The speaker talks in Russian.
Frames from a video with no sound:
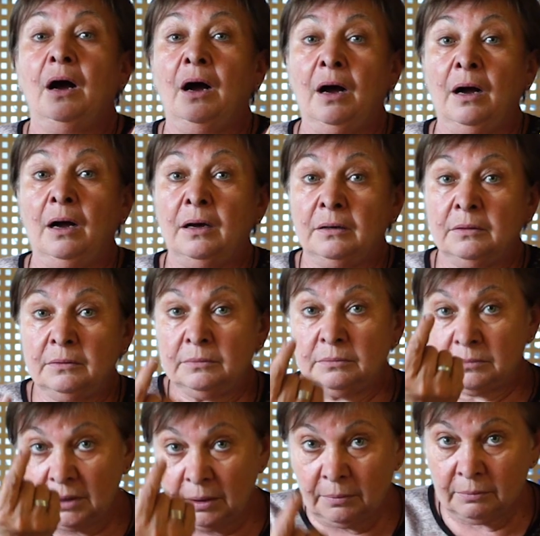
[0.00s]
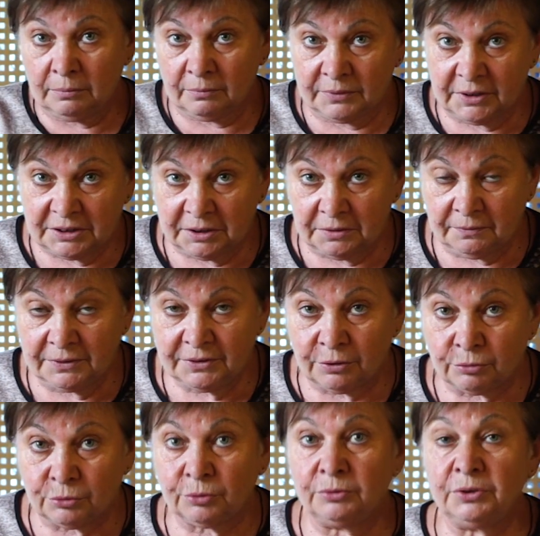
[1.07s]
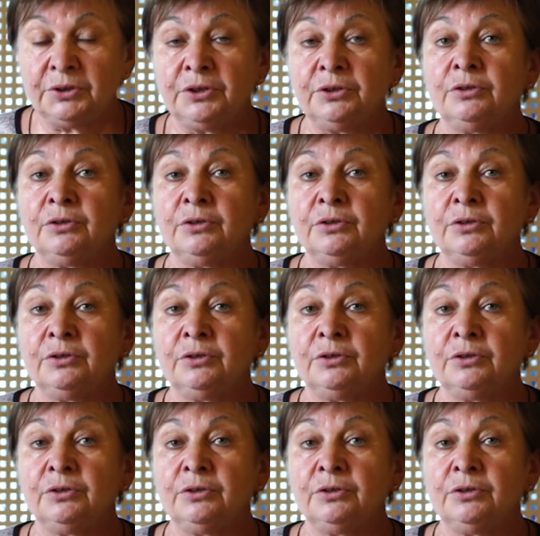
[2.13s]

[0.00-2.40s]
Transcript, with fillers: а там, если выдернут тоненький